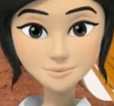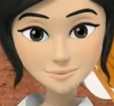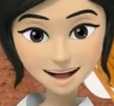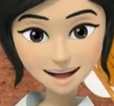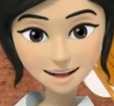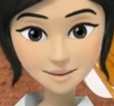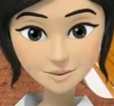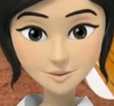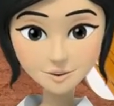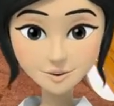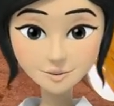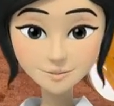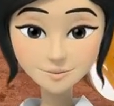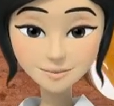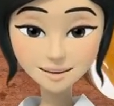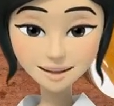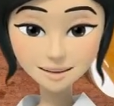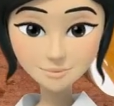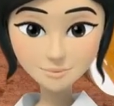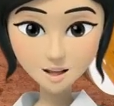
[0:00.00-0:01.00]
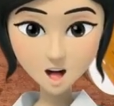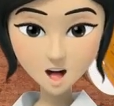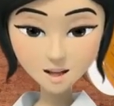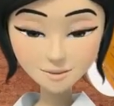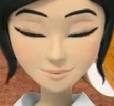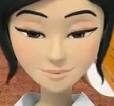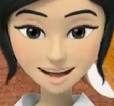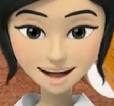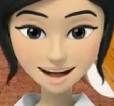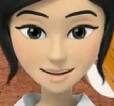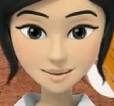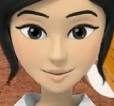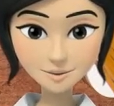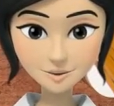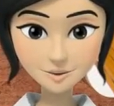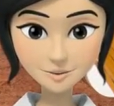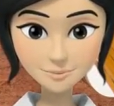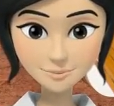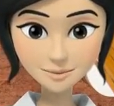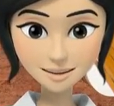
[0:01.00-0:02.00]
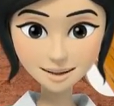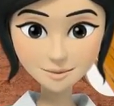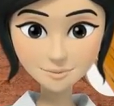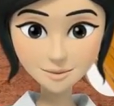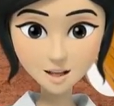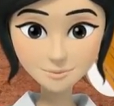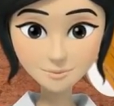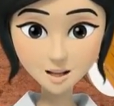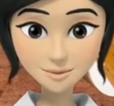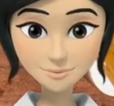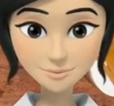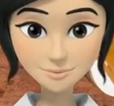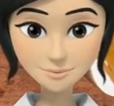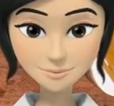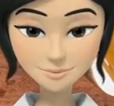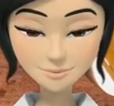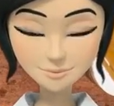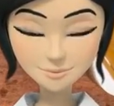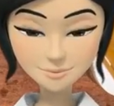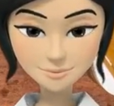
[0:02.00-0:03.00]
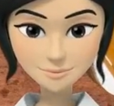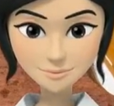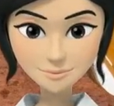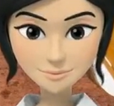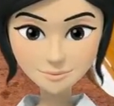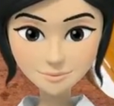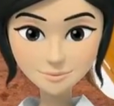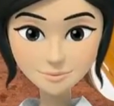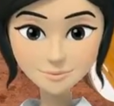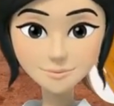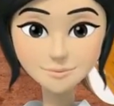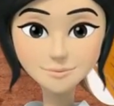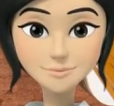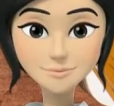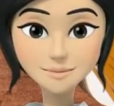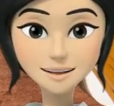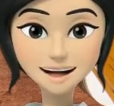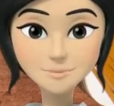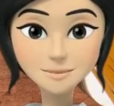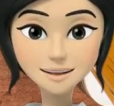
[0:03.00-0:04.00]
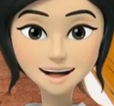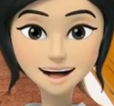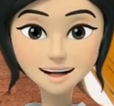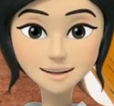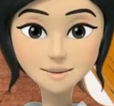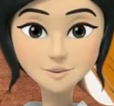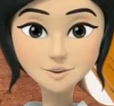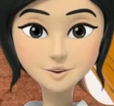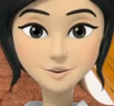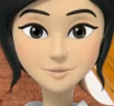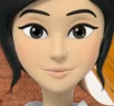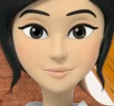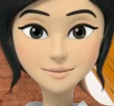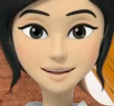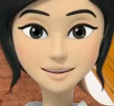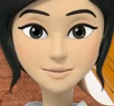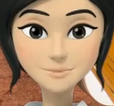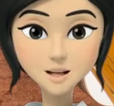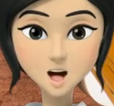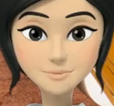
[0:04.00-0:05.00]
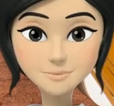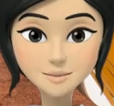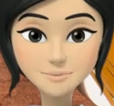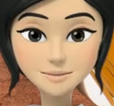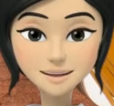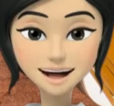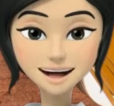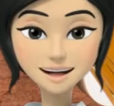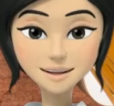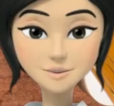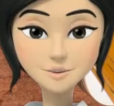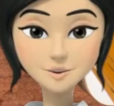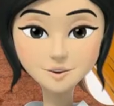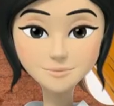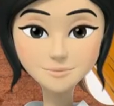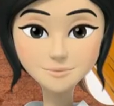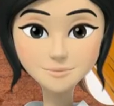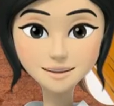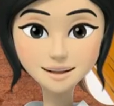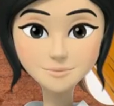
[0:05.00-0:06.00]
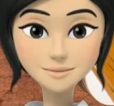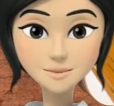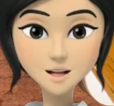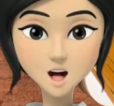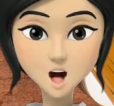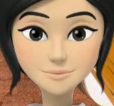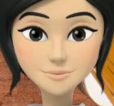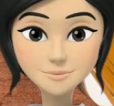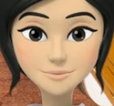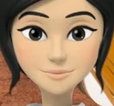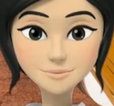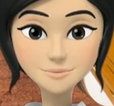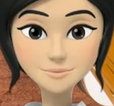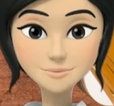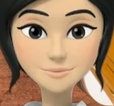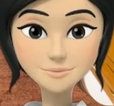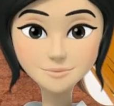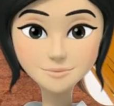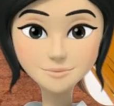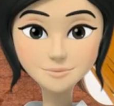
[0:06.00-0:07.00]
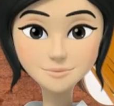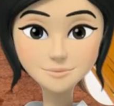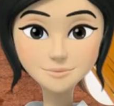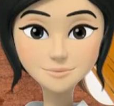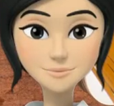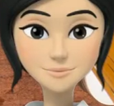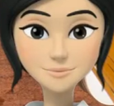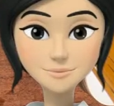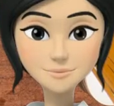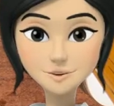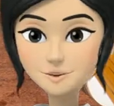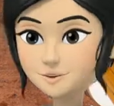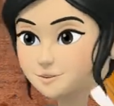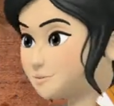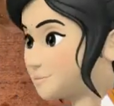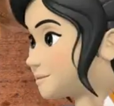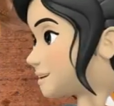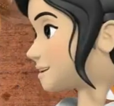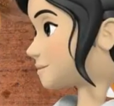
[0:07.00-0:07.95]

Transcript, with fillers: Вареную морковь почистите и мелко нарежьте. Соленый огурец нарежьте маленькими кубиками. Красный